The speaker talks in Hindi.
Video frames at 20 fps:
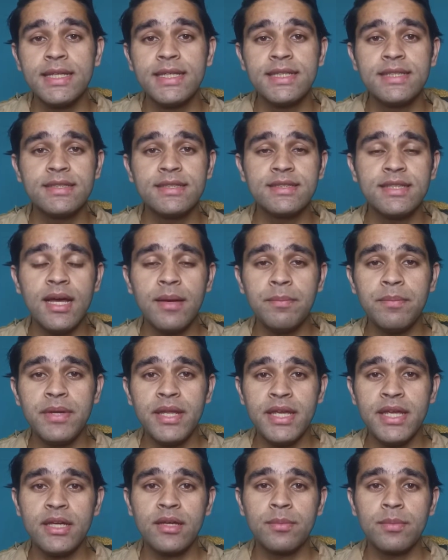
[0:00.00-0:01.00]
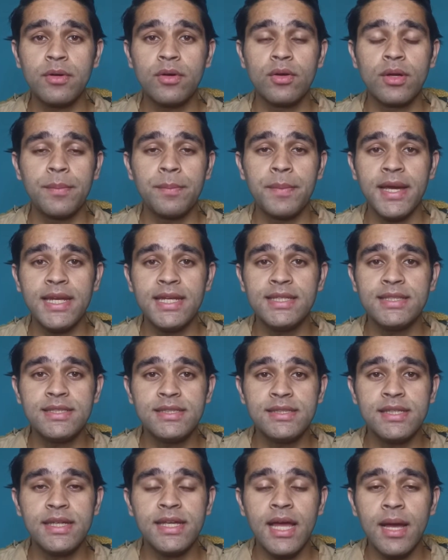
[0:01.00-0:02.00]
ये चीज़ें आप नहीं कर पाओगे पहली
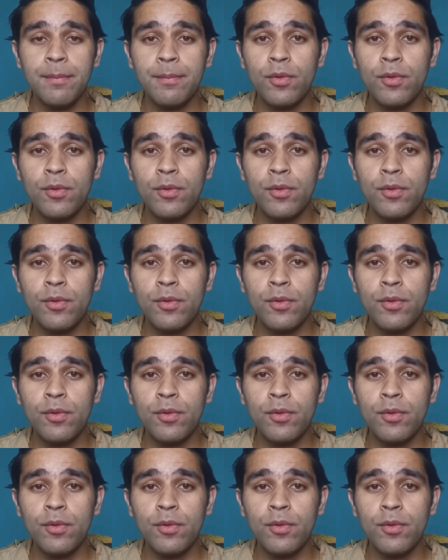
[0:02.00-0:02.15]
चीज़ ये कि